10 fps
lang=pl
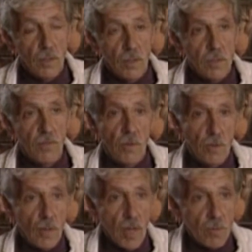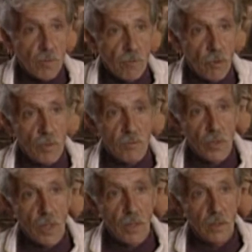i to stanowi
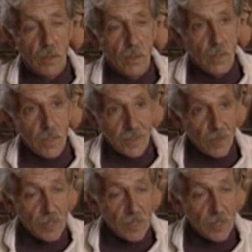przyczynę śmierci.